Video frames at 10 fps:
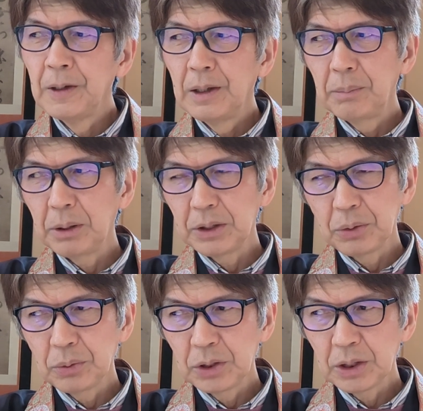やっぱり日
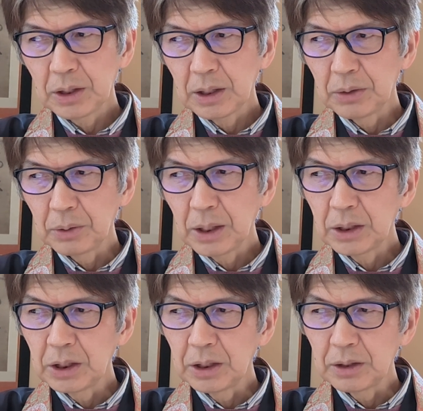本社会のがん
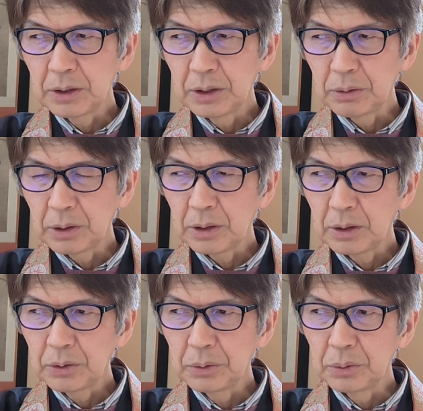になってる
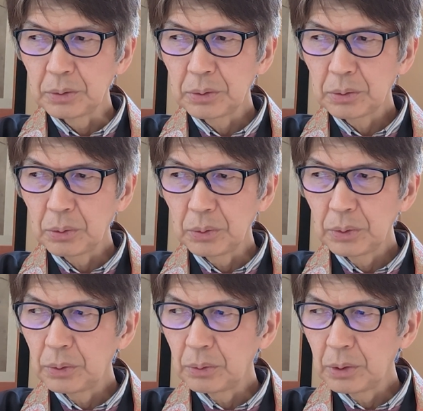なというこ
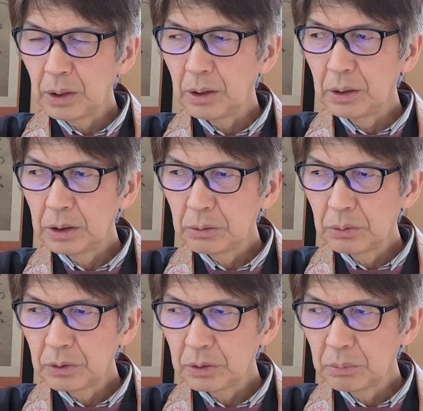とがい
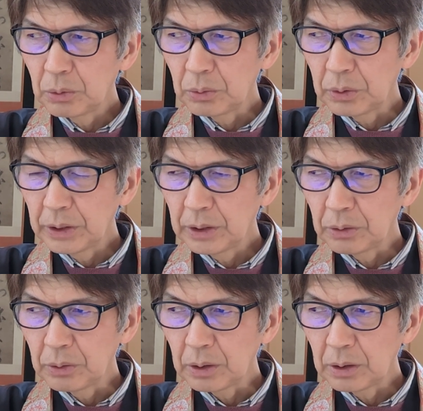くつもの例
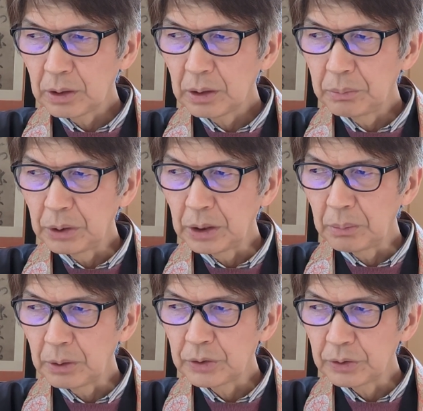の中から見え
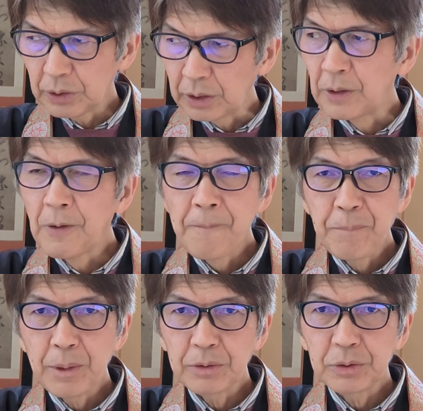ますね。
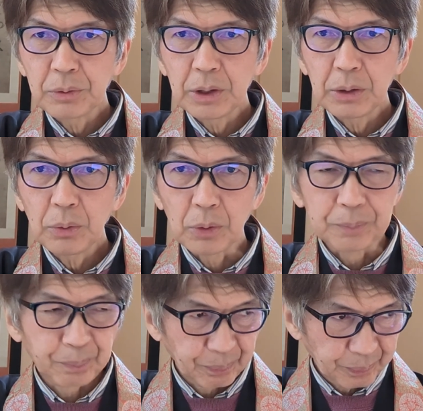でそれを
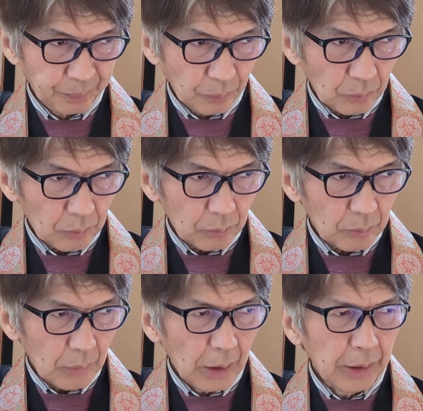
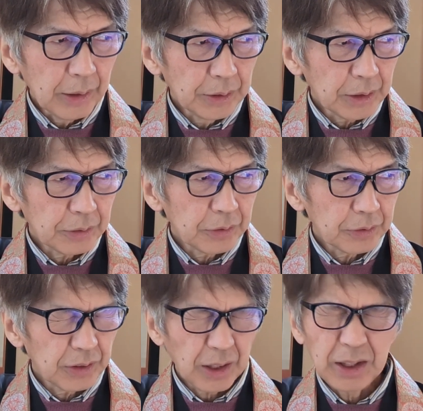えー、じゃあそうで
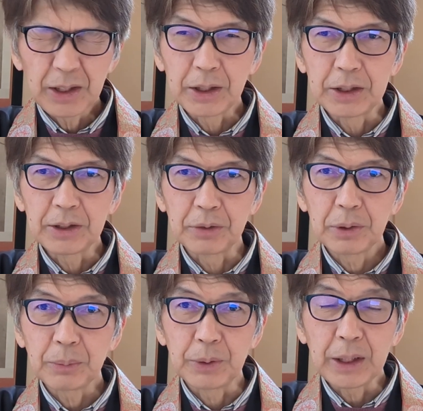す海外行ったらそん
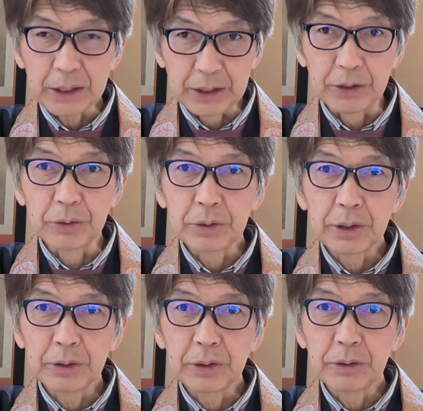のもないん言うて
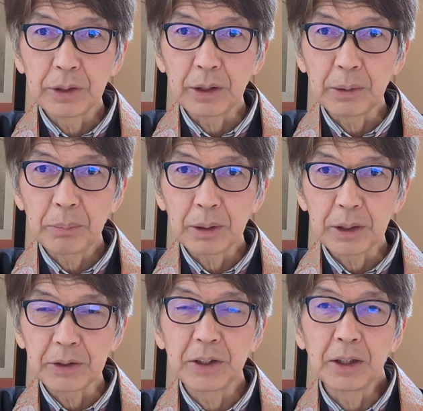言うて言ったらやっぱ
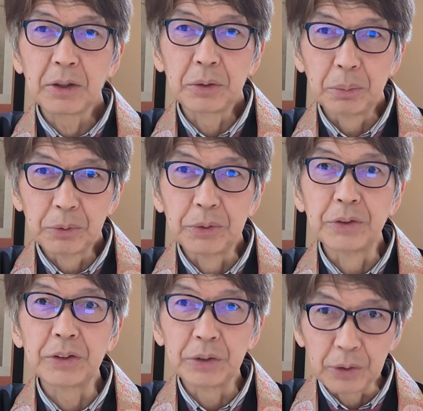たくさんあると思うんで
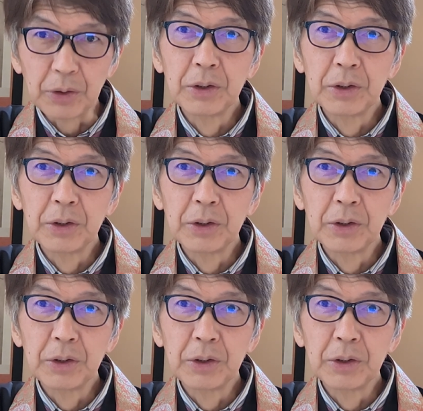すけど